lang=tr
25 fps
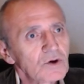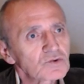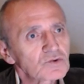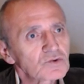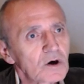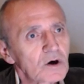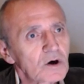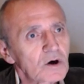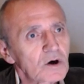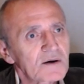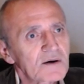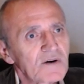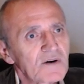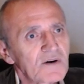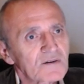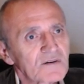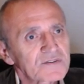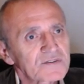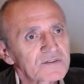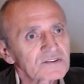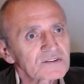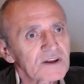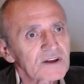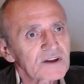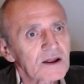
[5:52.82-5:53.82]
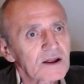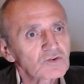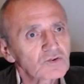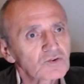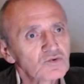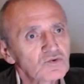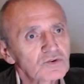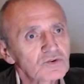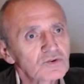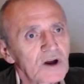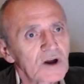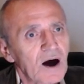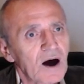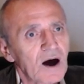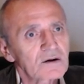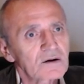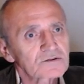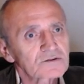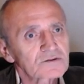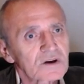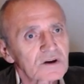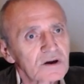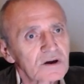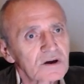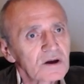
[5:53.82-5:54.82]
Göber Vakfı'ndan Yulia
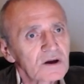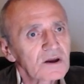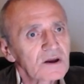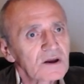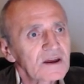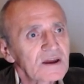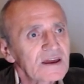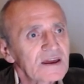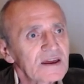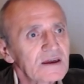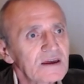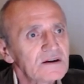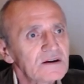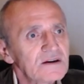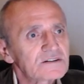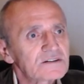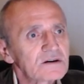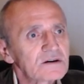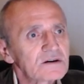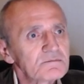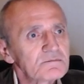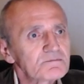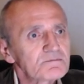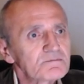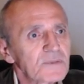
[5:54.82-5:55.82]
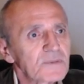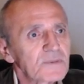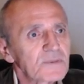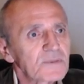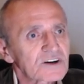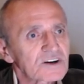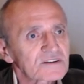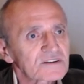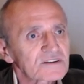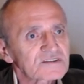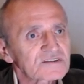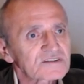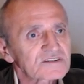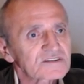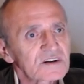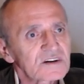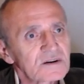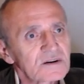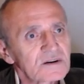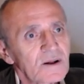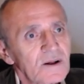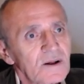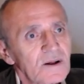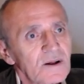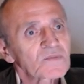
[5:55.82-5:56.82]
Andre eğitim
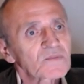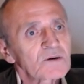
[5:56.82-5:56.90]
başarısının